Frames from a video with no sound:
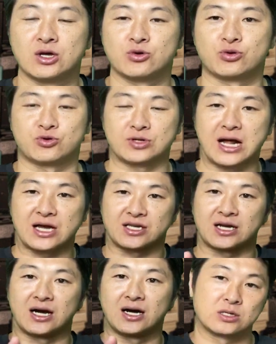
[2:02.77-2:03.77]
ふくらはぎ
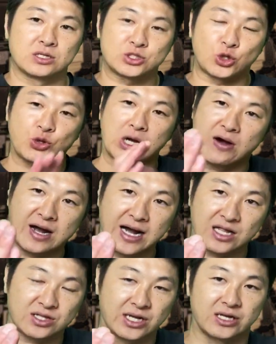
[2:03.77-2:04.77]
が外側が
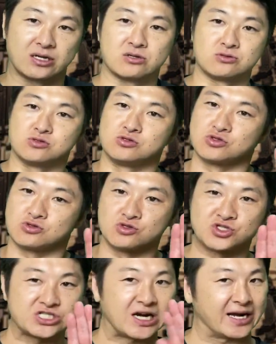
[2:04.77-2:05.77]
張ったり、
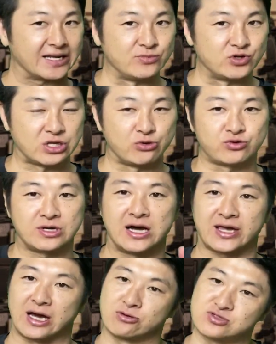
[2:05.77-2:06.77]
内側に向いてふくらは
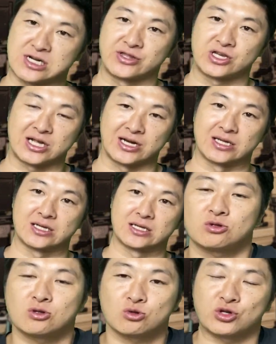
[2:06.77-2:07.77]
ぎが膨らんできたり、
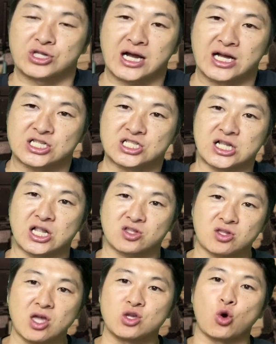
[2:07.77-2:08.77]
といった感じになっ
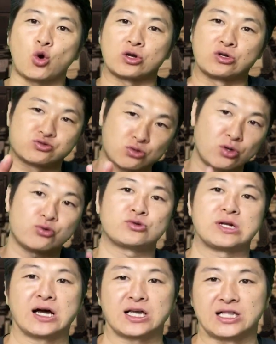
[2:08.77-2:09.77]
て横に太いふく
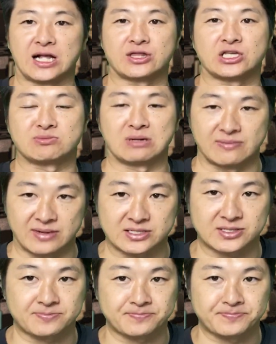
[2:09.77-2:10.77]
らはぎになってしまいます。